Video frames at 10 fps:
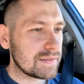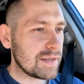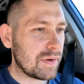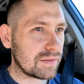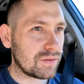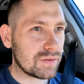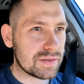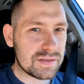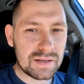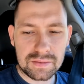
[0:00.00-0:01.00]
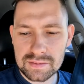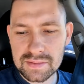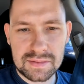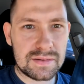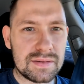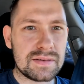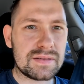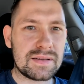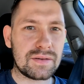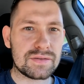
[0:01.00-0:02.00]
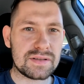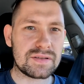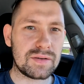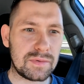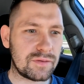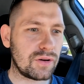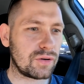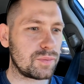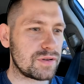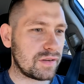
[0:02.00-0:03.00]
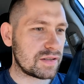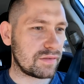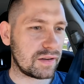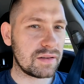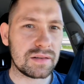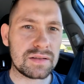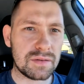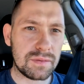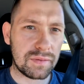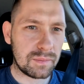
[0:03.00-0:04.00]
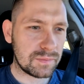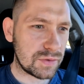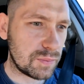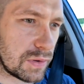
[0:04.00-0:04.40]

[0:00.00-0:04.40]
Siemanko, korzystając y, z tego, że stoimy w korku przy Warszawie, chciałem Wam coś